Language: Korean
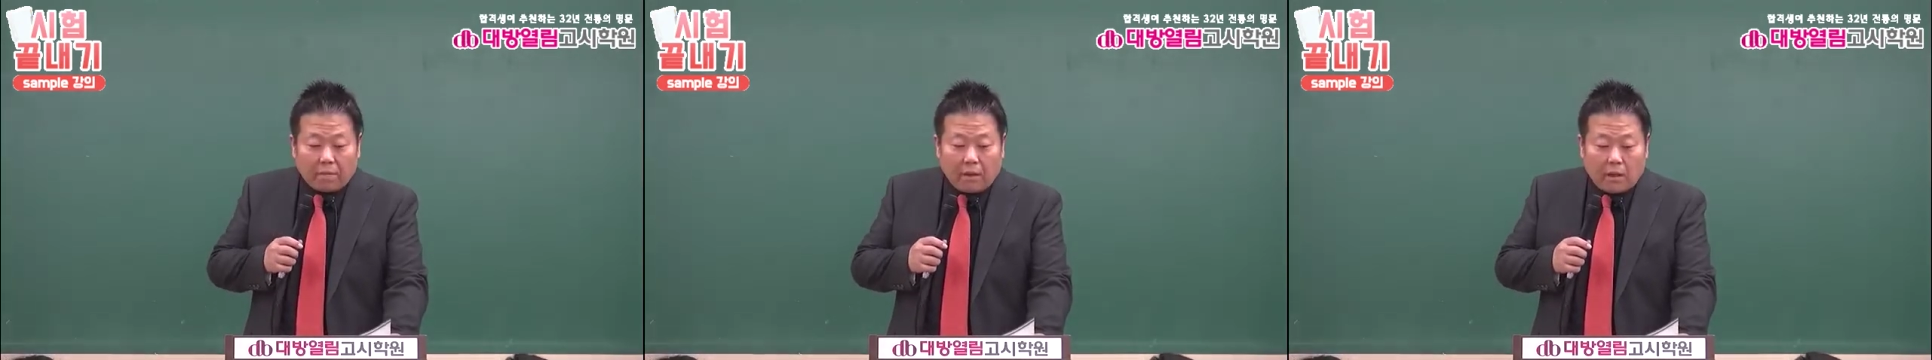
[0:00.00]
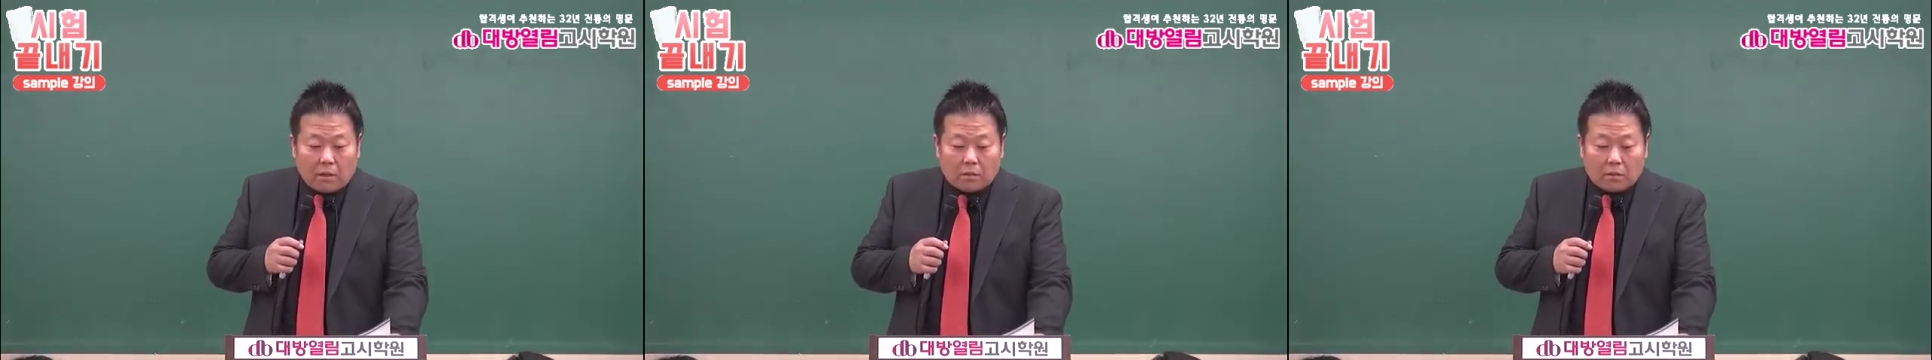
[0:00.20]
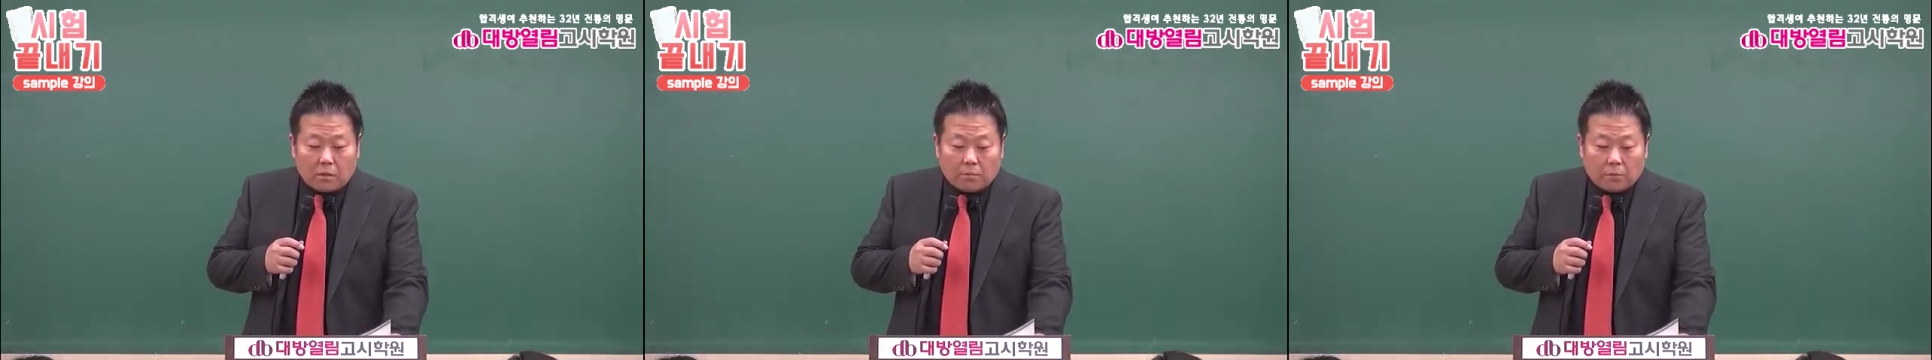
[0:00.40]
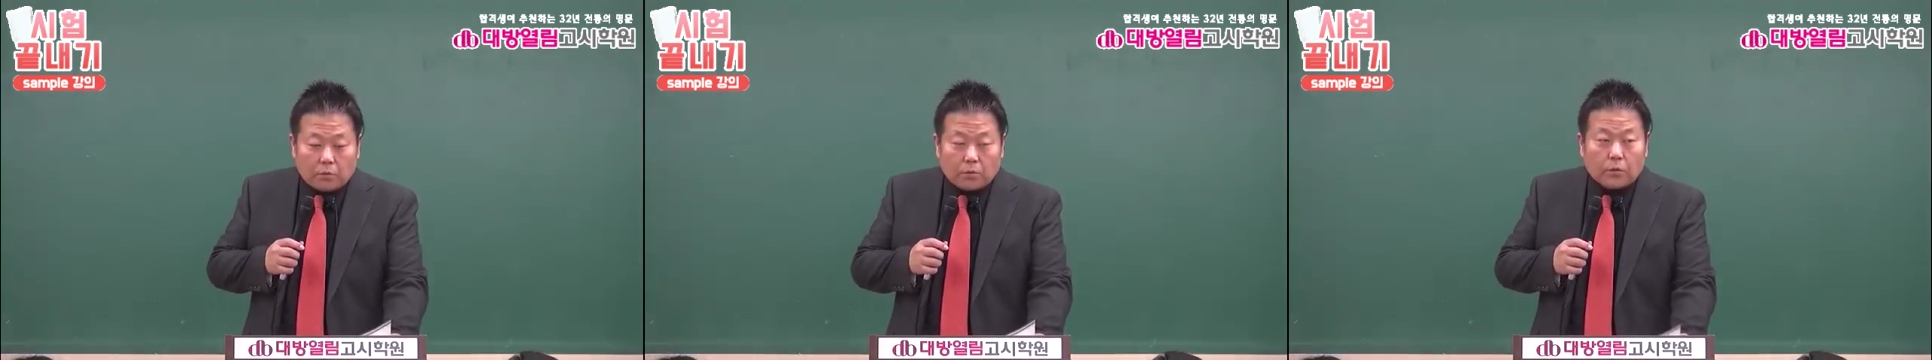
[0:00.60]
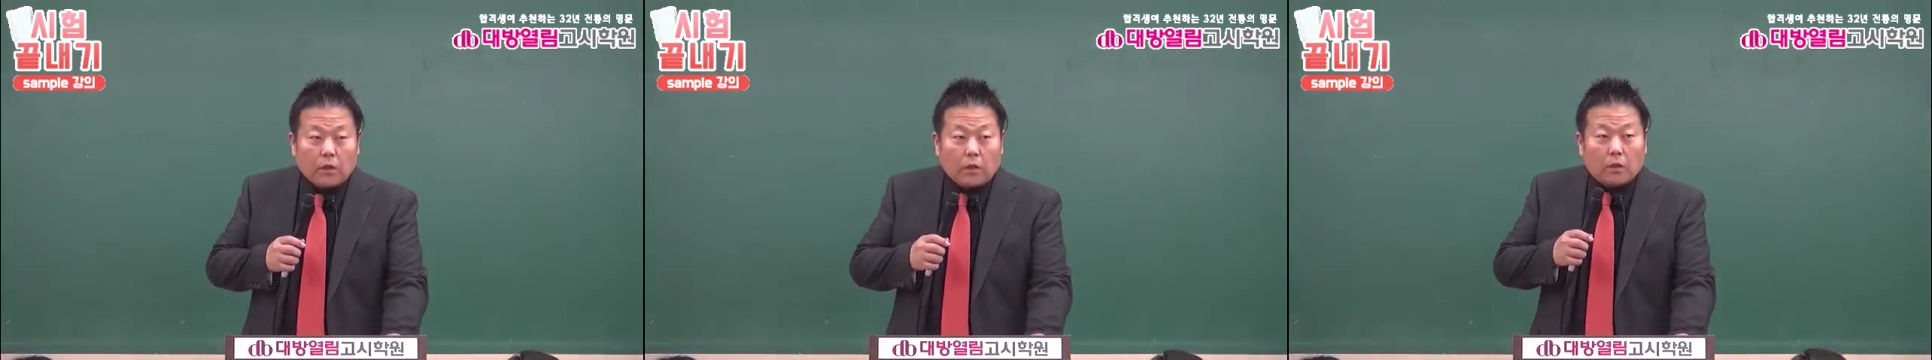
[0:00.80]
해썹
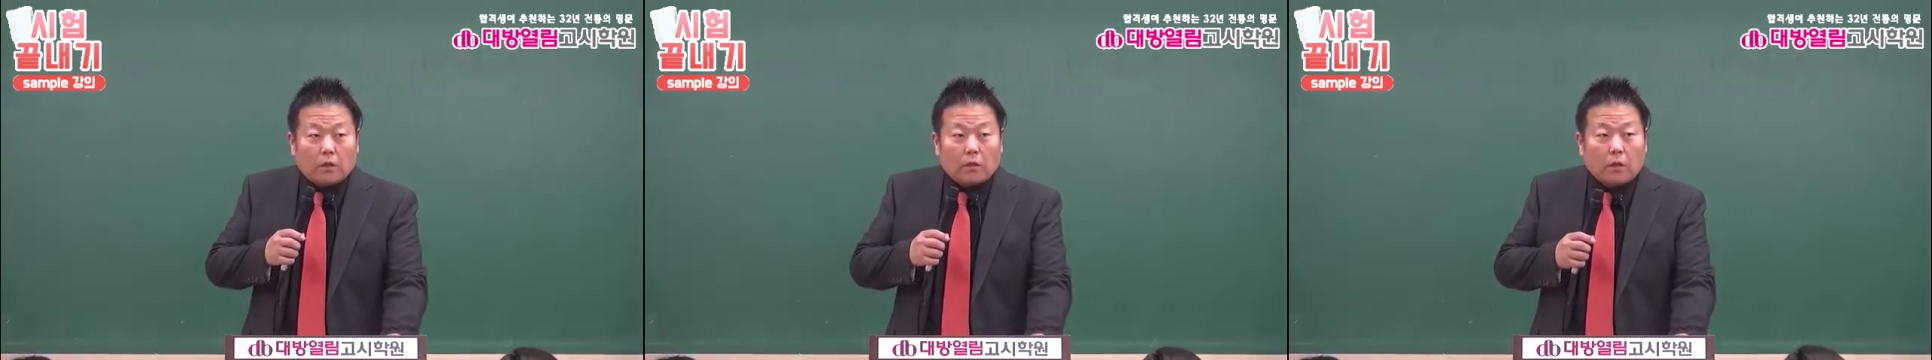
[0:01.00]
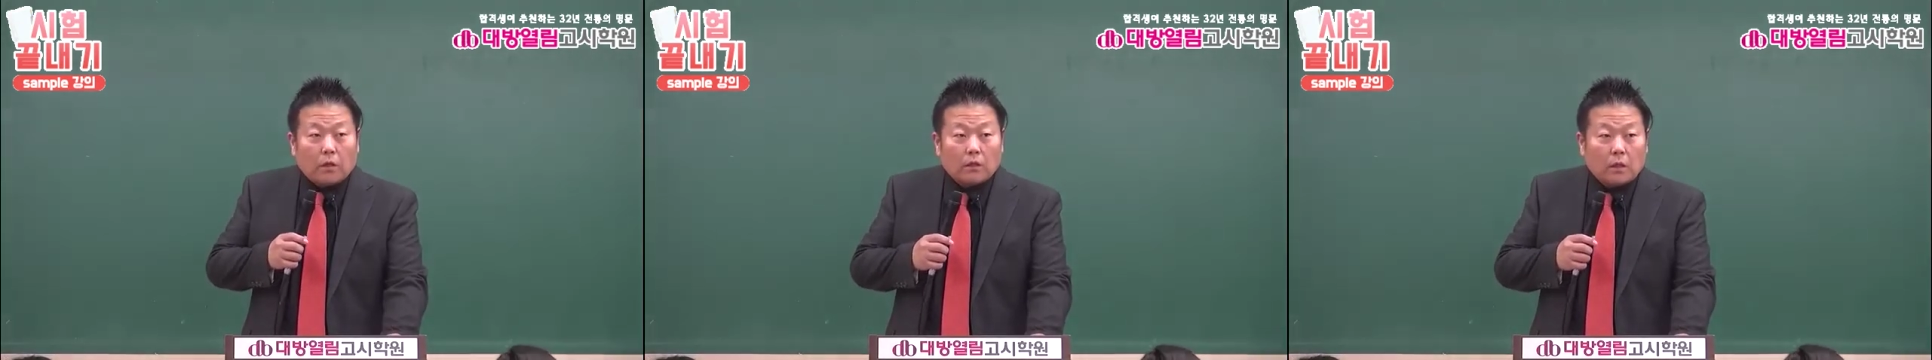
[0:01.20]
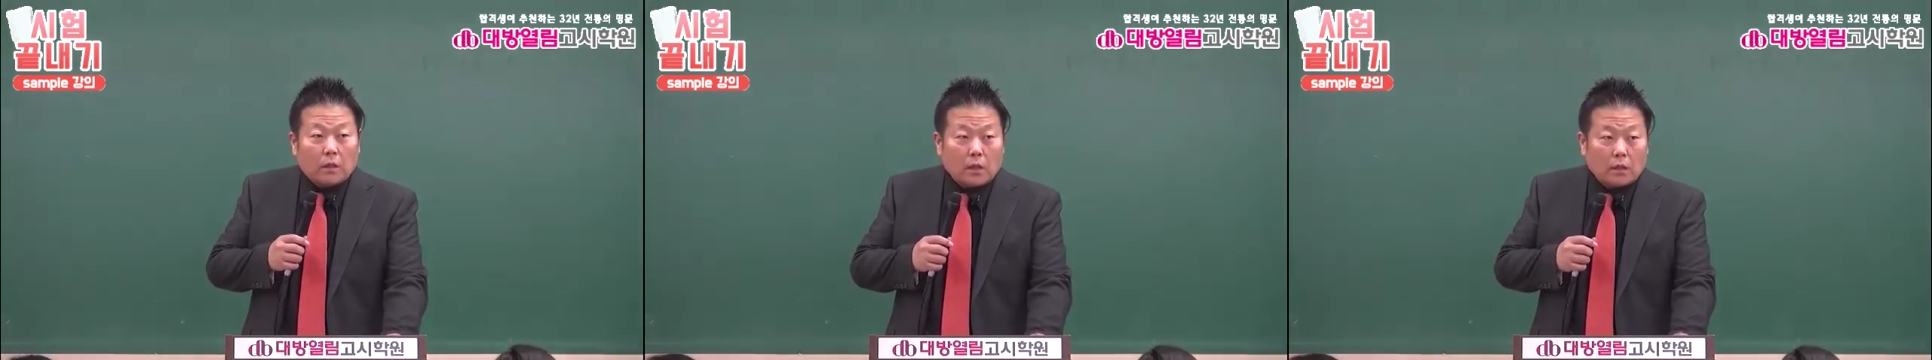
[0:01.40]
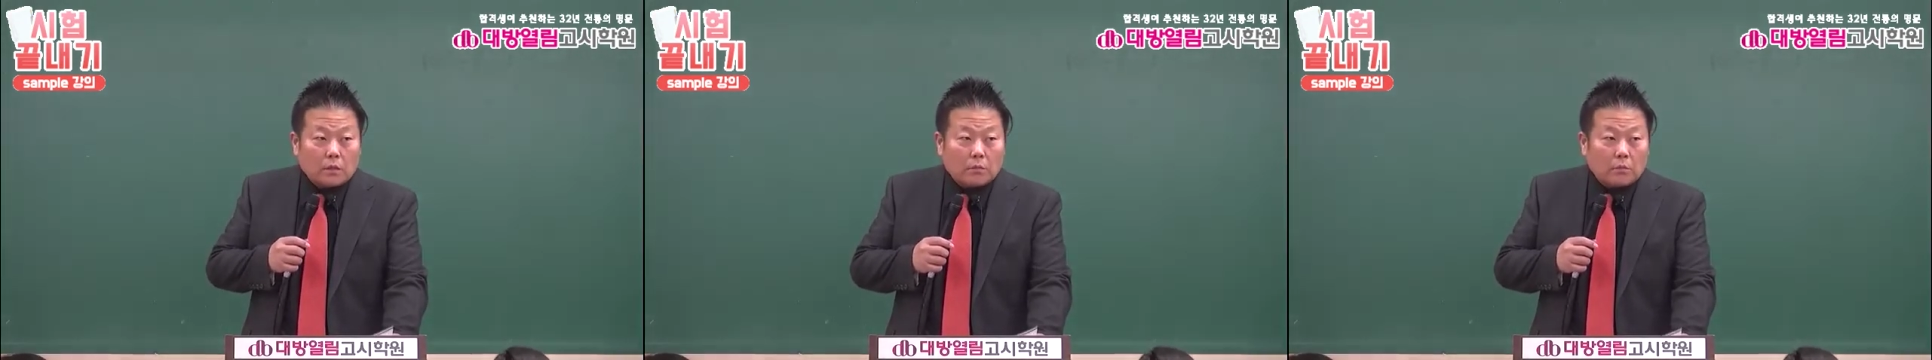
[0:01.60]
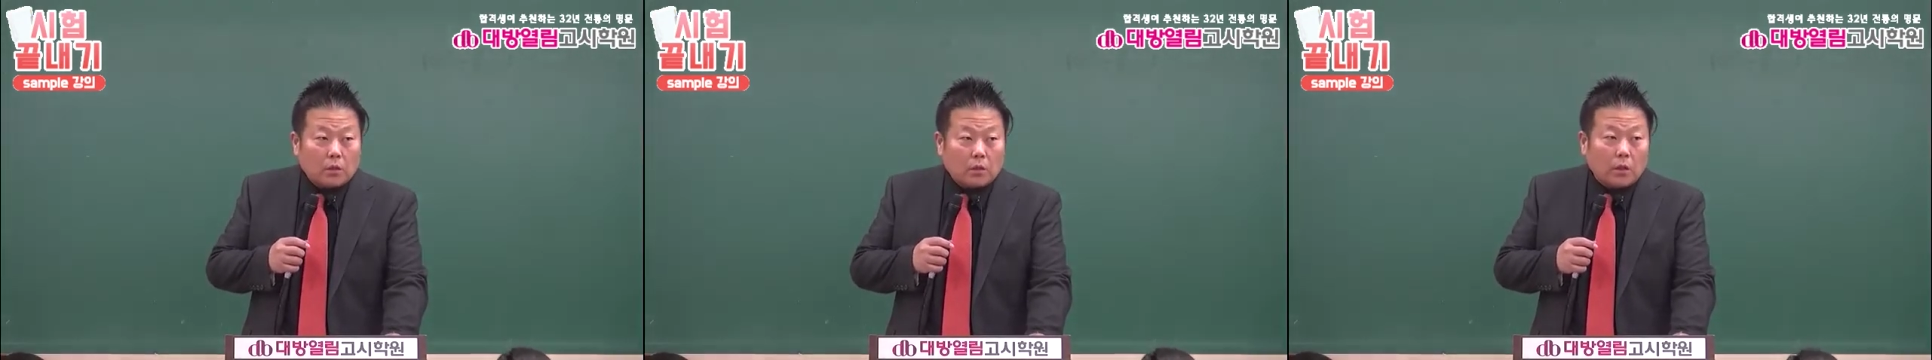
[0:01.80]
부분이 굉장히
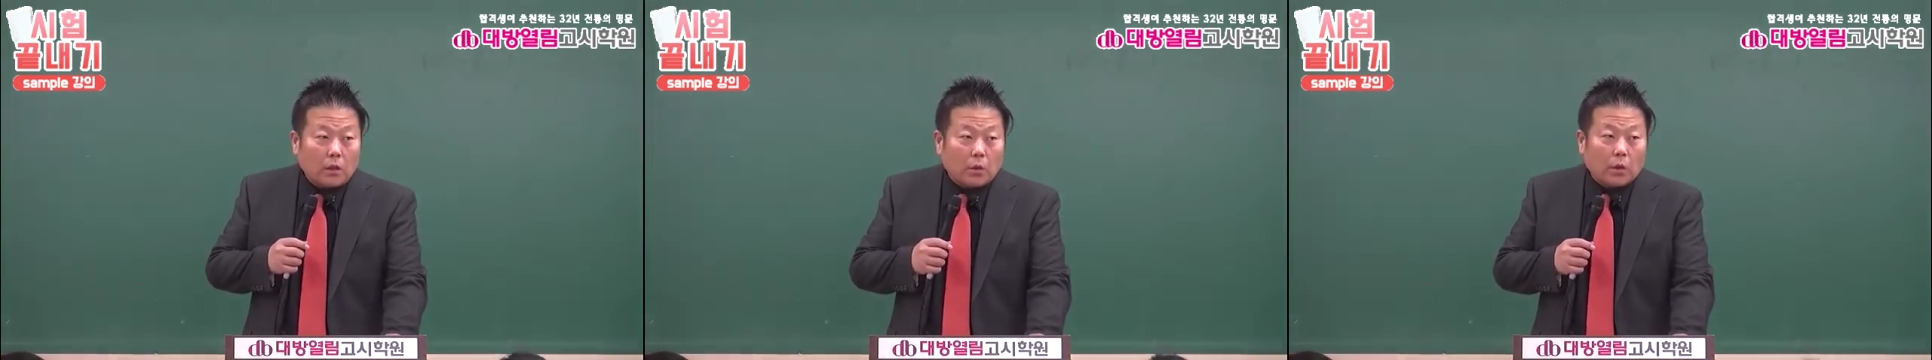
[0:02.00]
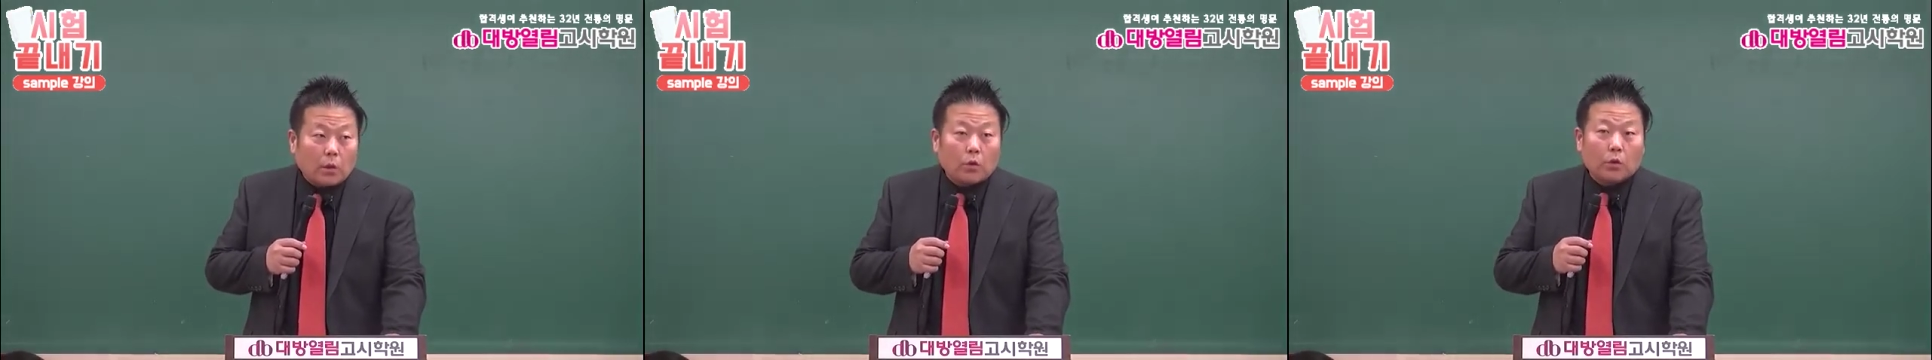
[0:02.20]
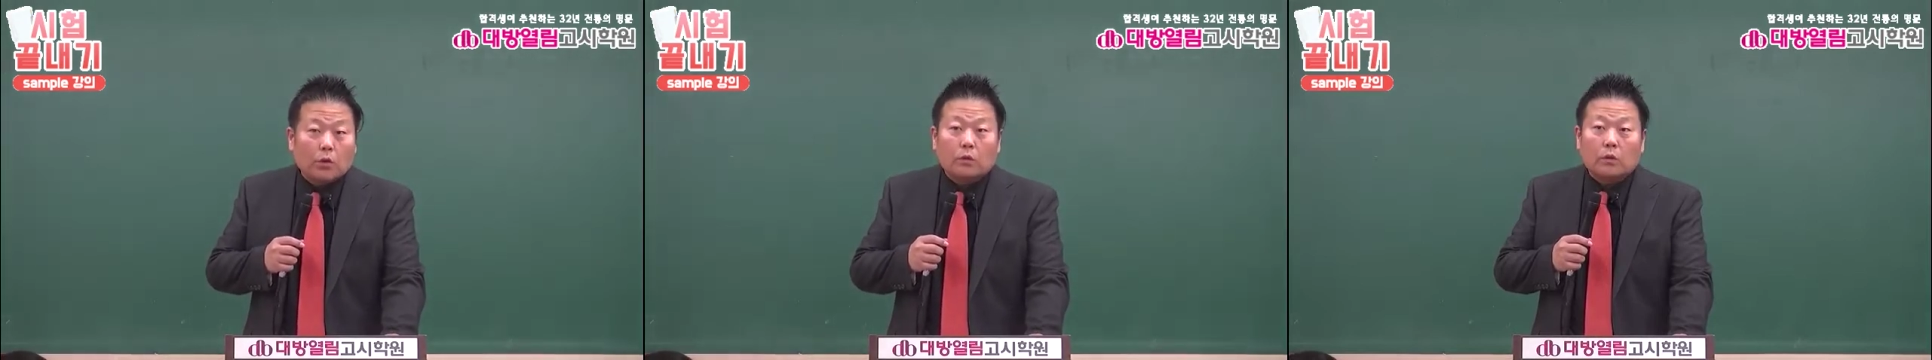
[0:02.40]
핵심적인 내용이고,